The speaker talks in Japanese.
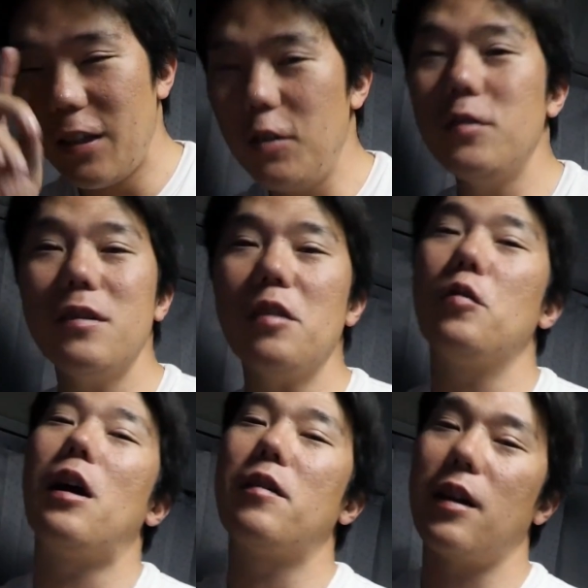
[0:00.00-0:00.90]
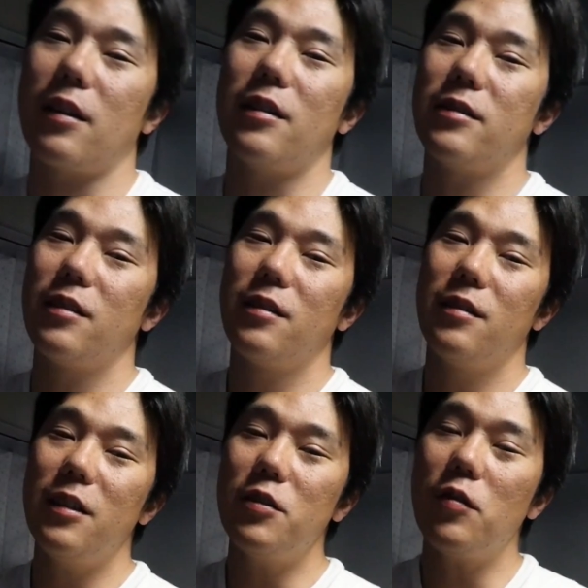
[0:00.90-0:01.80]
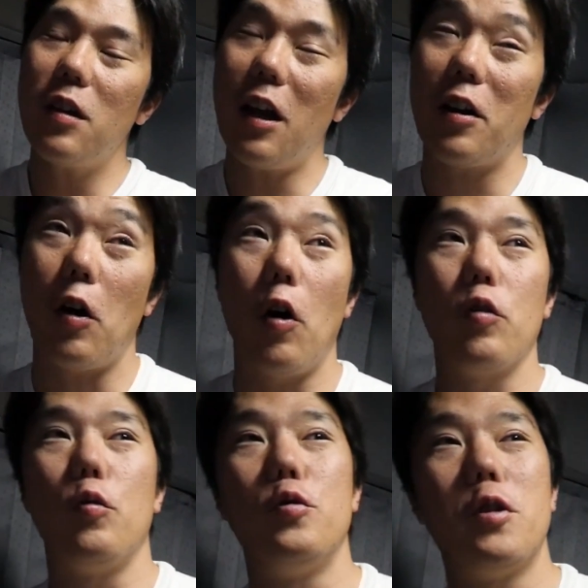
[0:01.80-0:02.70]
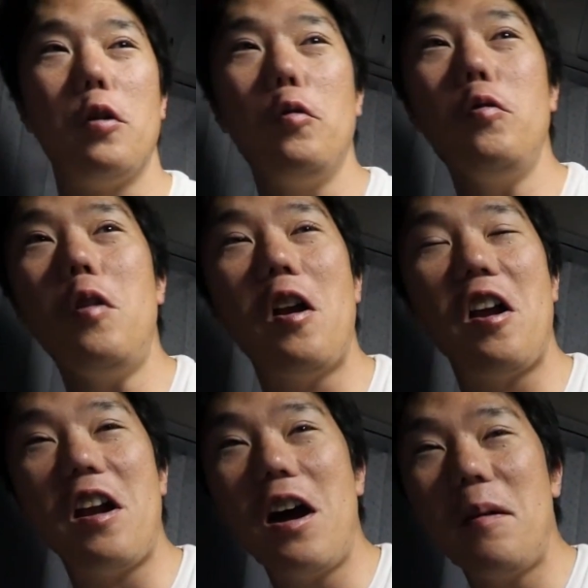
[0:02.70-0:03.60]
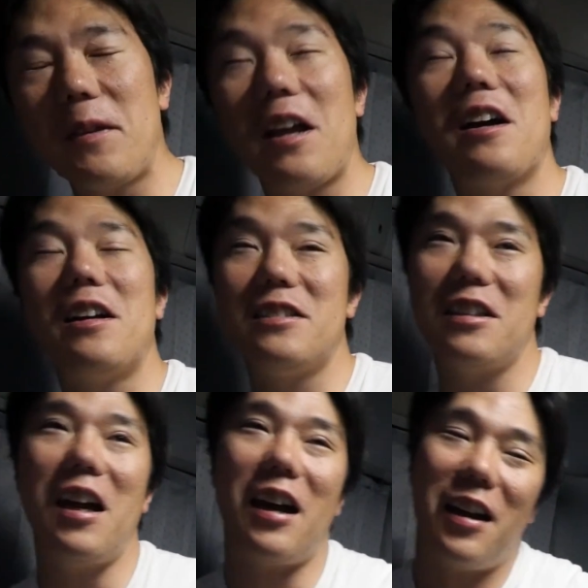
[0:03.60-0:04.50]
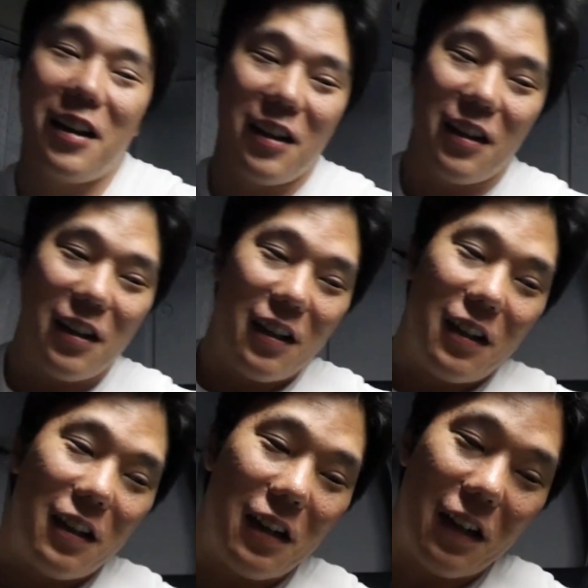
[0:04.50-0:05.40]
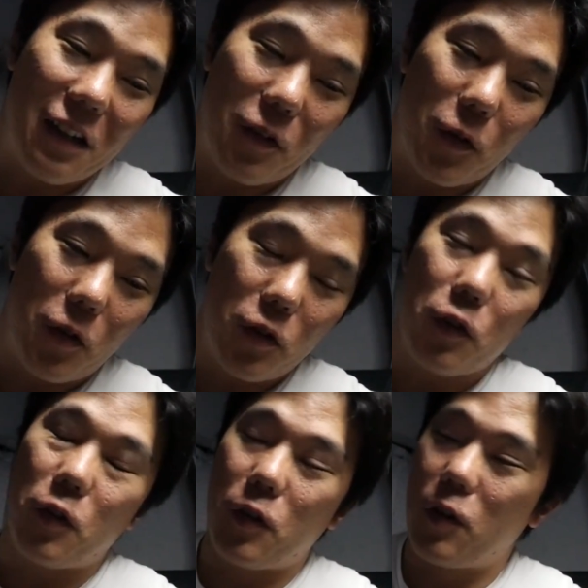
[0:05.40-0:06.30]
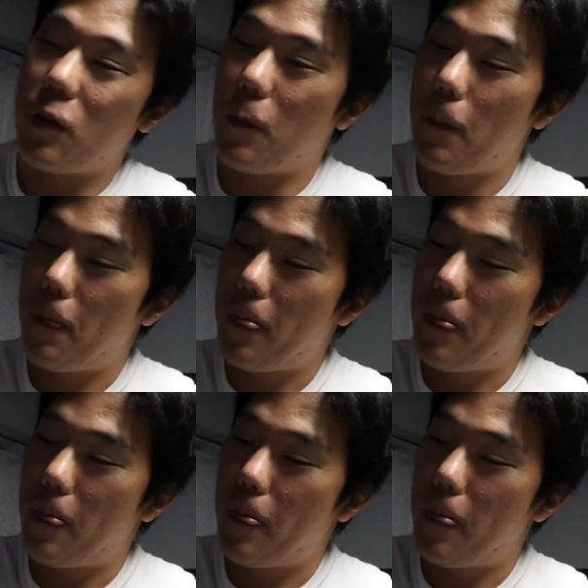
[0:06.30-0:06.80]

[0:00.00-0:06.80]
一つがトラックやったんですでそっからあどうせ乗るななみたいな感じであのどんどんどんどんやっ